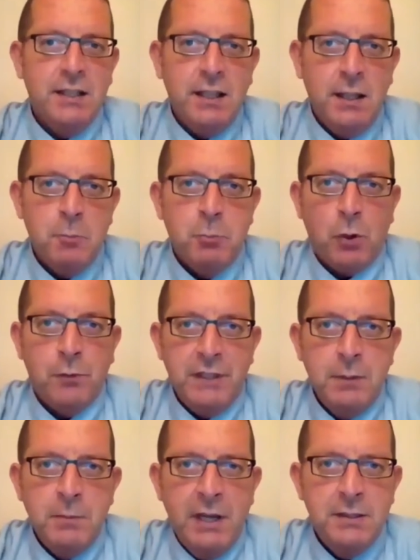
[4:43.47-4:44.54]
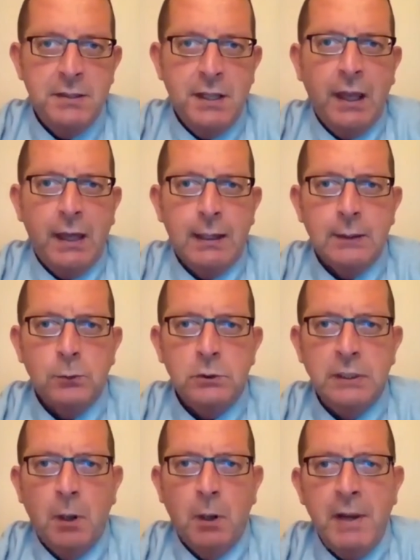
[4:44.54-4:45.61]
provvedimenti che
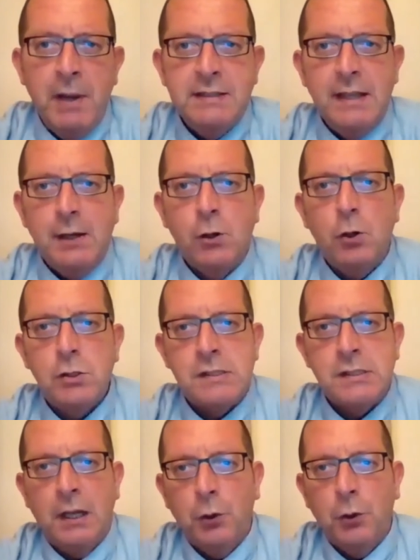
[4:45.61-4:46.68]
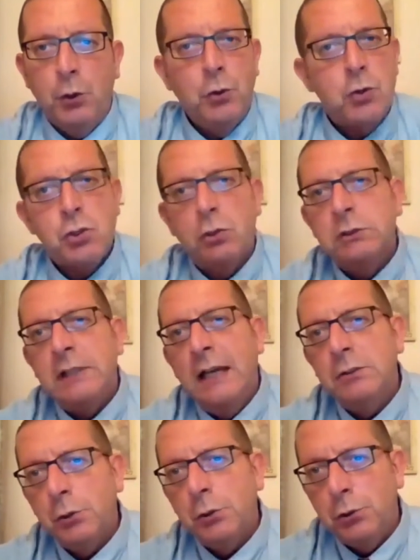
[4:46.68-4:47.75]
ultimamente cozzano non
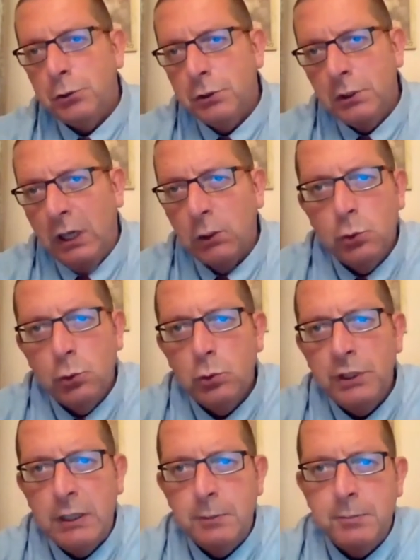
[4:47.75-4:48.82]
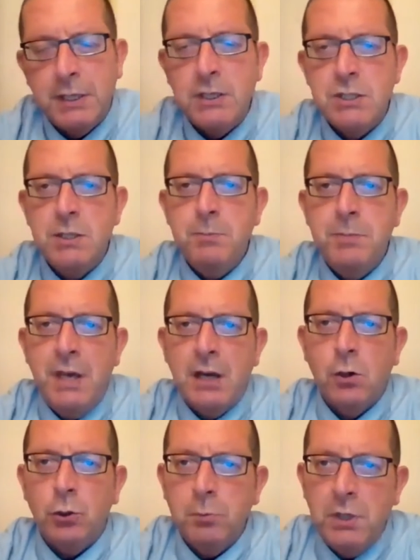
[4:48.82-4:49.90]
soltanto con alcuni principi
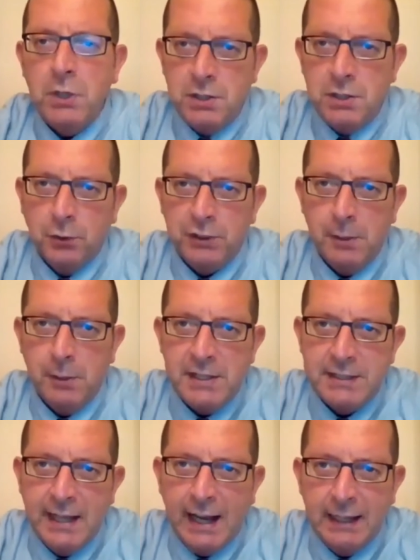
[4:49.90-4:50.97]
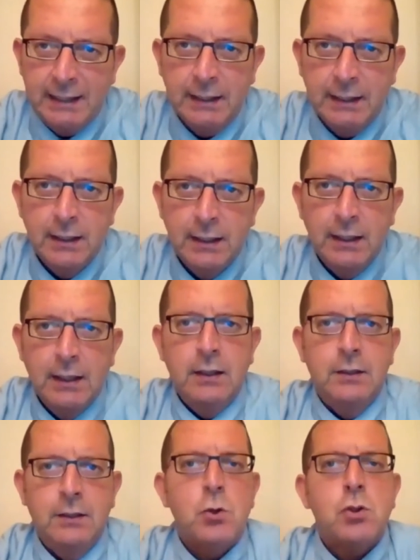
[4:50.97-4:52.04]
economici fondamentali,
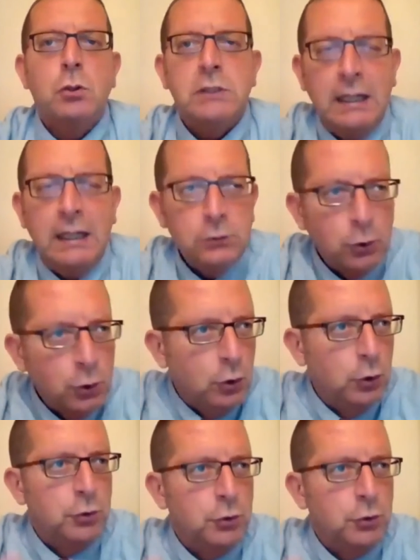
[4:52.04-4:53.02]
non soltanto con